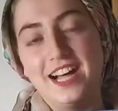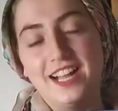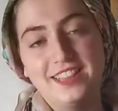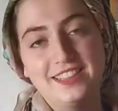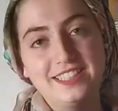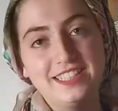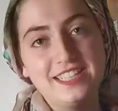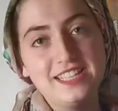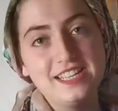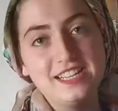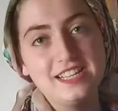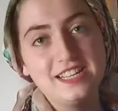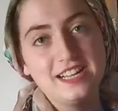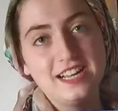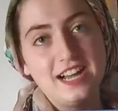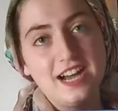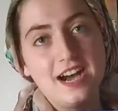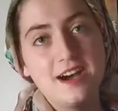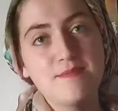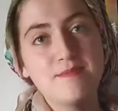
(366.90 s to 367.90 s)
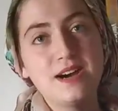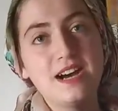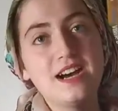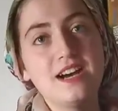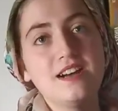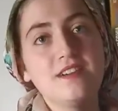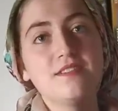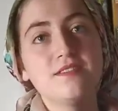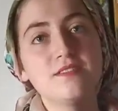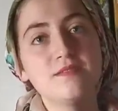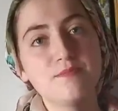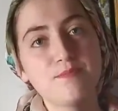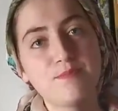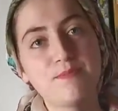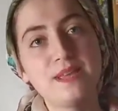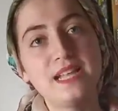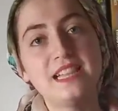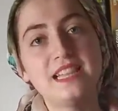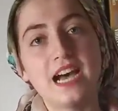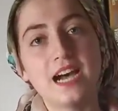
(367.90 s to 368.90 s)
aldı ama
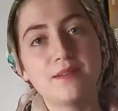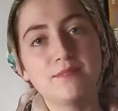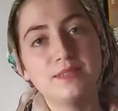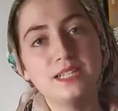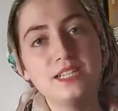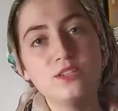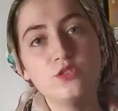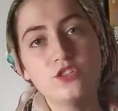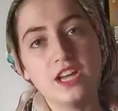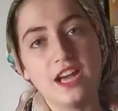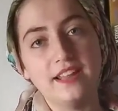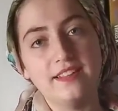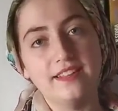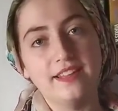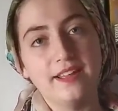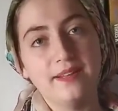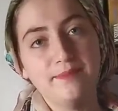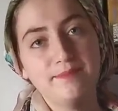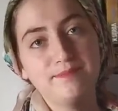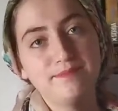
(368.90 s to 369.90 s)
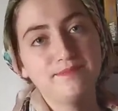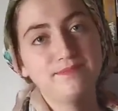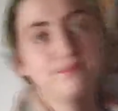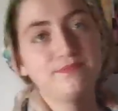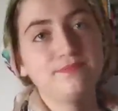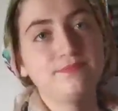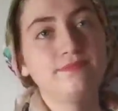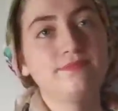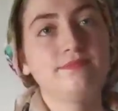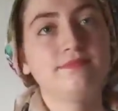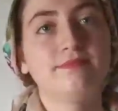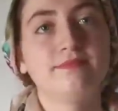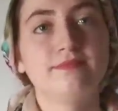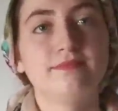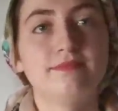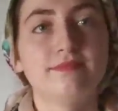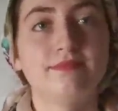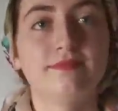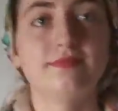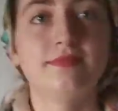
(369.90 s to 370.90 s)
pil takmaya üşendi.
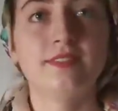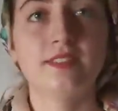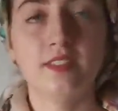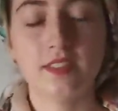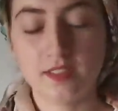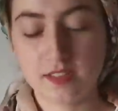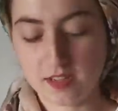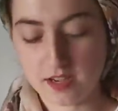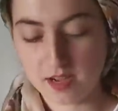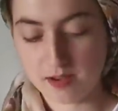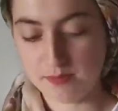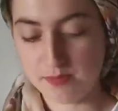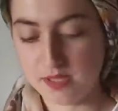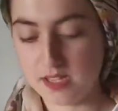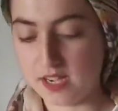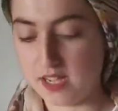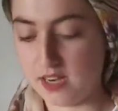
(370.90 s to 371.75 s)
Pil var ki orada. Aa, bir